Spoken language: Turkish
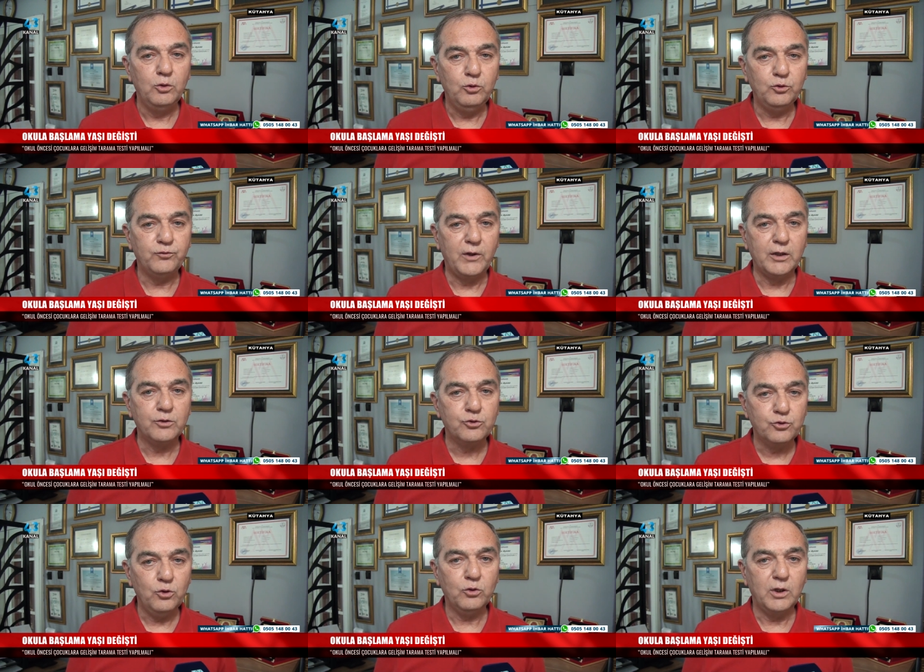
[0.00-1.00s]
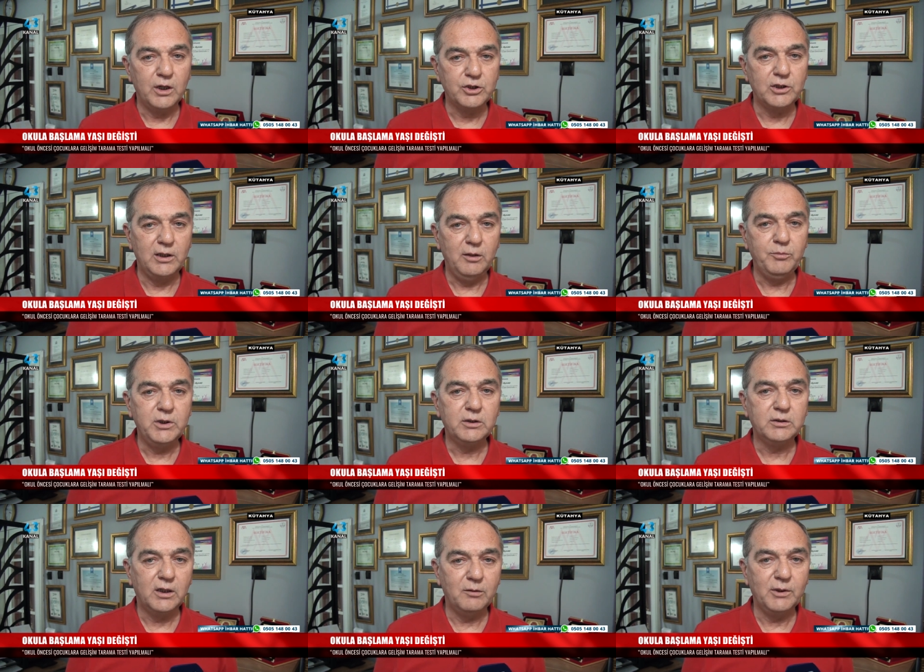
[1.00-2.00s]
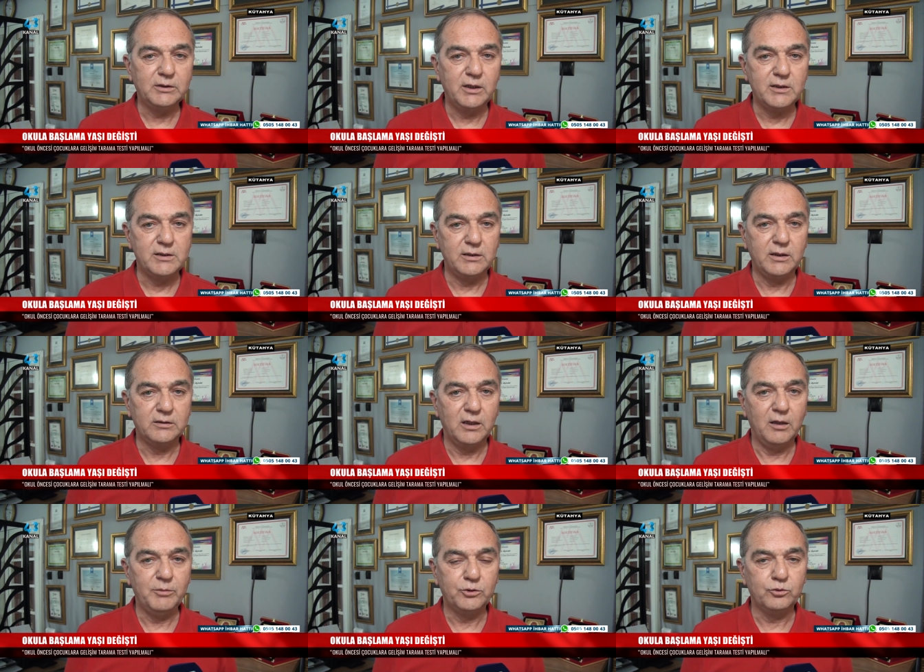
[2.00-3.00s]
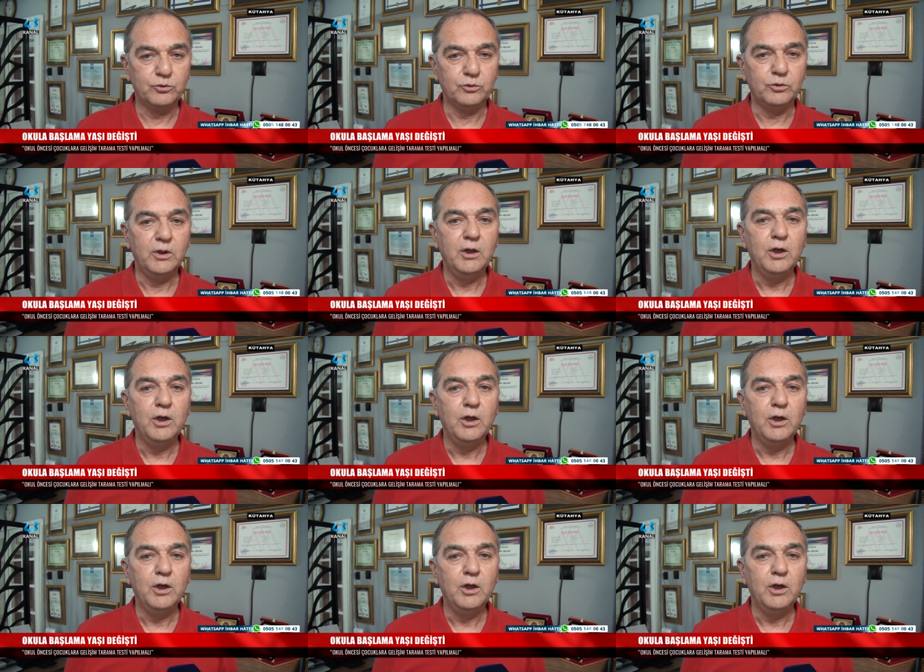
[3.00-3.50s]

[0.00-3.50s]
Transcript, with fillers: lütfen çok acele bir tarama testine tabi tutun.